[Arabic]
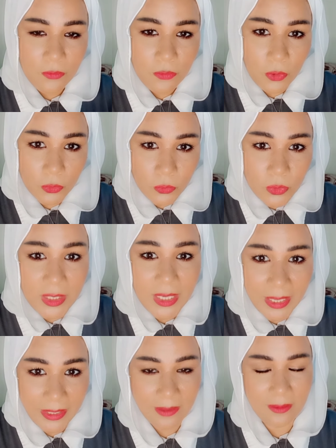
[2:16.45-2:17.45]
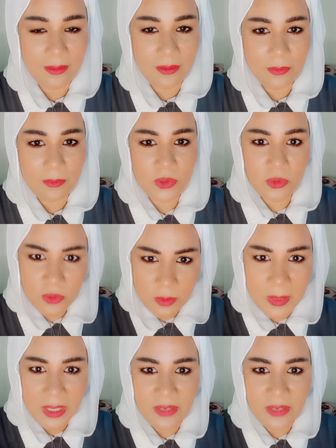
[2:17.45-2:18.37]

في حضور الاهل مش نروح مع